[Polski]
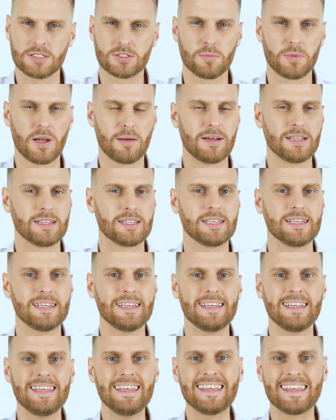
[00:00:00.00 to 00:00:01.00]
suplementy
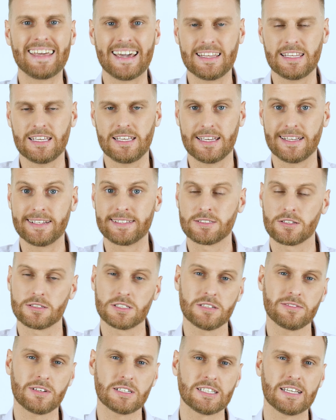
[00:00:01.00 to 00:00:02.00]
i kiedy je
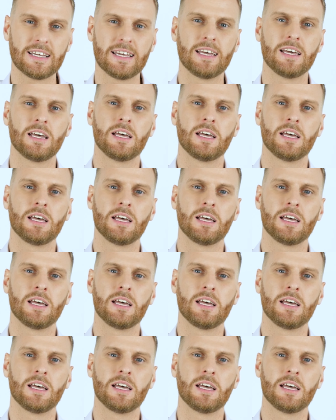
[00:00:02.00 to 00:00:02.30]
stosować.